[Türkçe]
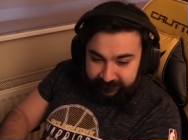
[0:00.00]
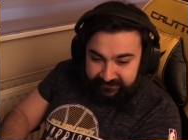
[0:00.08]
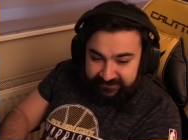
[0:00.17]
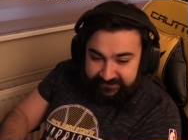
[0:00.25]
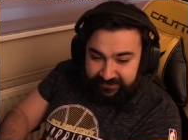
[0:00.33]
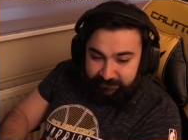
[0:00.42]

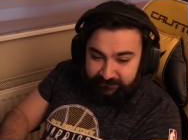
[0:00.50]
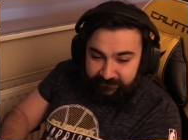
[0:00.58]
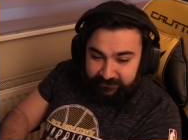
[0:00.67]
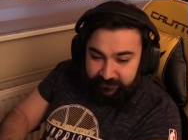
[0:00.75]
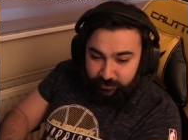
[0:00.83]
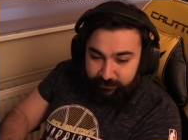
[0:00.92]
İşlemci
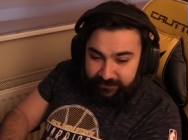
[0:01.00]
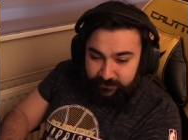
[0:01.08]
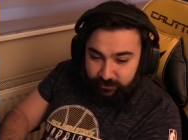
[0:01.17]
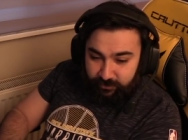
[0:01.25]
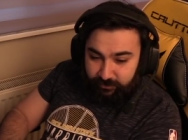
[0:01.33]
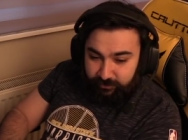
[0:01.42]
fanını kurmak
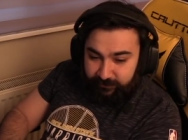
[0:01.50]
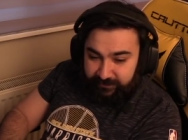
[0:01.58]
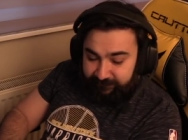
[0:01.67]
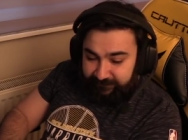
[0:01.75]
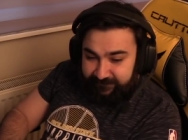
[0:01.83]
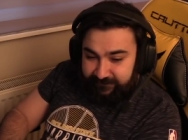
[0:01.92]
zor oldu mu?
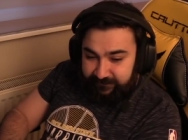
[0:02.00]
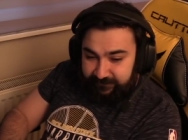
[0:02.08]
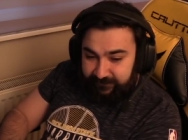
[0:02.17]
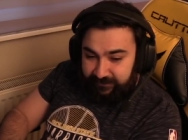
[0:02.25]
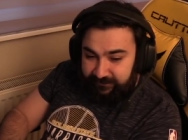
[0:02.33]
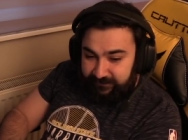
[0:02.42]
Evet.
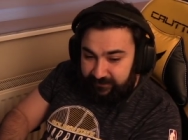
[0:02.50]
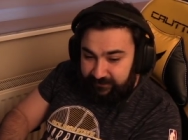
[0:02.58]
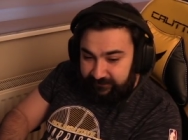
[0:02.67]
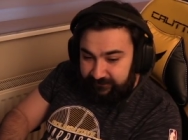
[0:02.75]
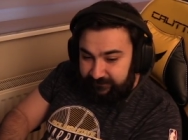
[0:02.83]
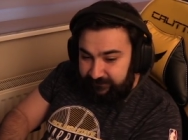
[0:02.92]

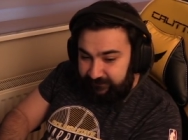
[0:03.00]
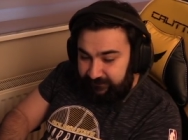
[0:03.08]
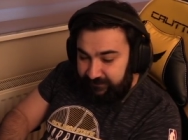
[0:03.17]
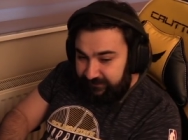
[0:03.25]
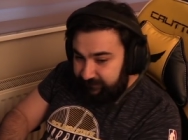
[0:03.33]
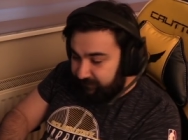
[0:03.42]
Hatta
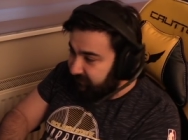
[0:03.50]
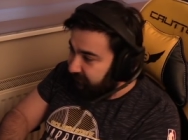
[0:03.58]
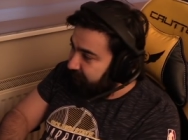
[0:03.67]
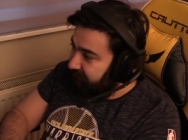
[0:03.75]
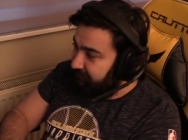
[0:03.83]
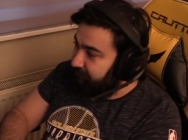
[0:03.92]
hayatımda hiç
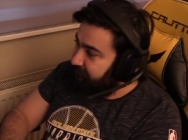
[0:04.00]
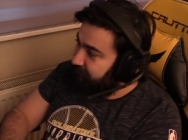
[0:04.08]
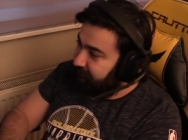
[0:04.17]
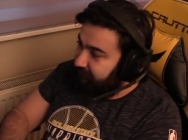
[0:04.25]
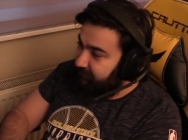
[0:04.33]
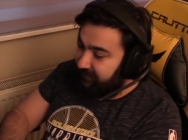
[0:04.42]
etmediğim
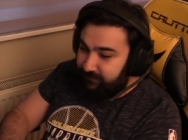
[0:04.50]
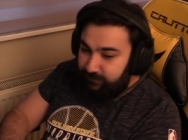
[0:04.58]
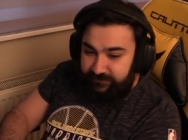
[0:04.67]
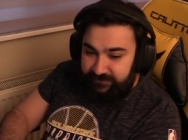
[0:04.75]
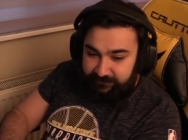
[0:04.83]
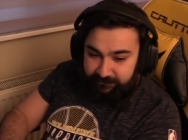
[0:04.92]
güzel
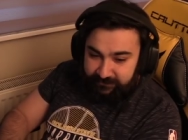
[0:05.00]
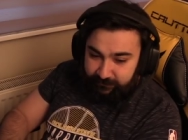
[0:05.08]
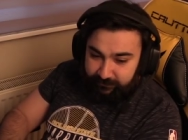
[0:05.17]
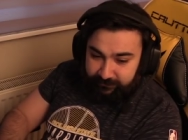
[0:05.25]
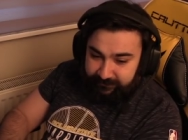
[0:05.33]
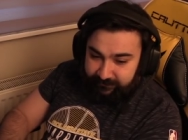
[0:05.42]
sözler etmiş
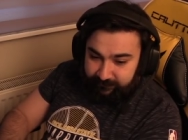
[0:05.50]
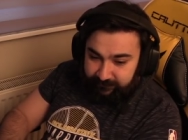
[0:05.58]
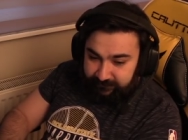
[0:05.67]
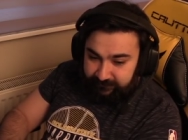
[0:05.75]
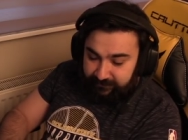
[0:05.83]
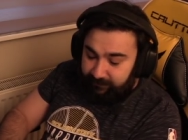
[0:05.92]
olabilirim.
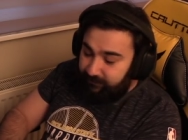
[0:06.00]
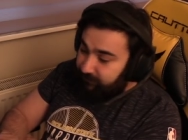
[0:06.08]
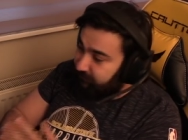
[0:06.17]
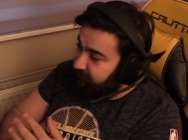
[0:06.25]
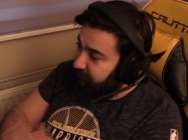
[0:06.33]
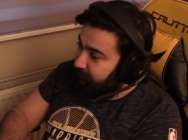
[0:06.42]
Ama
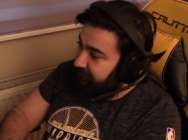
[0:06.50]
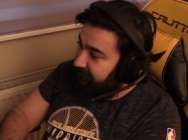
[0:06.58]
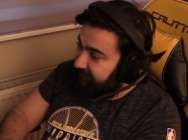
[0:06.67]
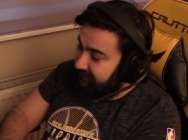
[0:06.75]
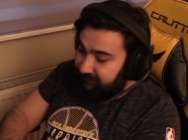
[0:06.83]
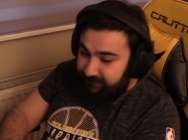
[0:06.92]
kurtulacağım Son
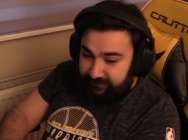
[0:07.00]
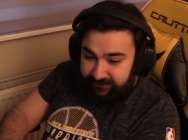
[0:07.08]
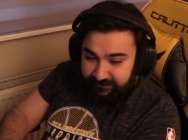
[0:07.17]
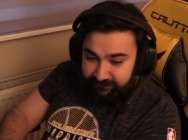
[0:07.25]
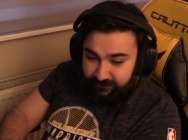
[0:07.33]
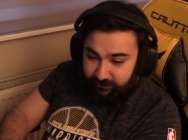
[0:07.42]
ondan da. Sıvı,
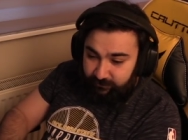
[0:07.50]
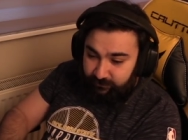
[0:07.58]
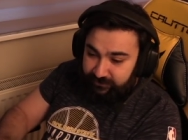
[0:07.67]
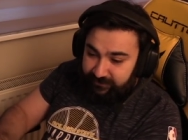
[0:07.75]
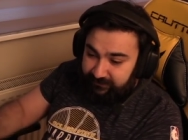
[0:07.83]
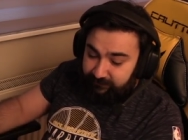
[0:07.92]
sıvı
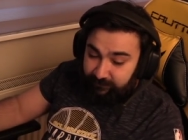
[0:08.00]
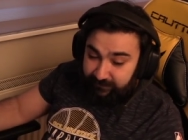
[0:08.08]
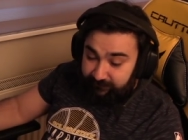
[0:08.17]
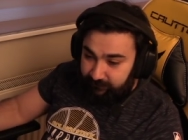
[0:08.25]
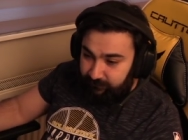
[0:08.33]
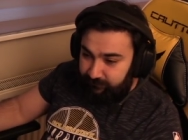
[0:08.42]
soğutucu aldım
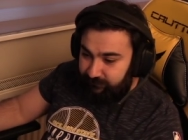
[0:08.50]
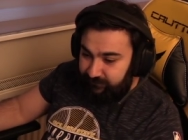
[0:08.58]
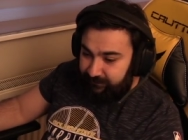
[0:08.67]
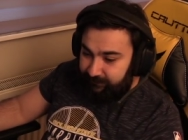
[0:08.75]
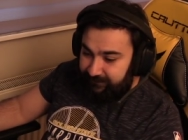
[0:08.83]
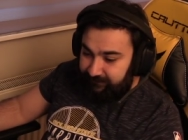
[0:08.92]
artık
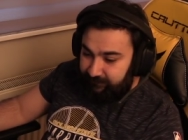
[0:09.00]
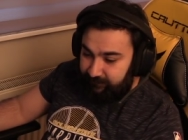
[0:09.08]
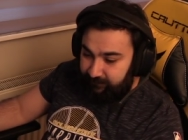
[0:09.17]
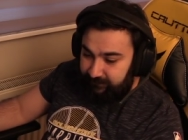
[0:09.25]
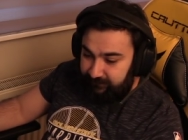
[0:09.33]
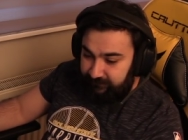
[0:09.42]
kurtulacağım yani tamamen.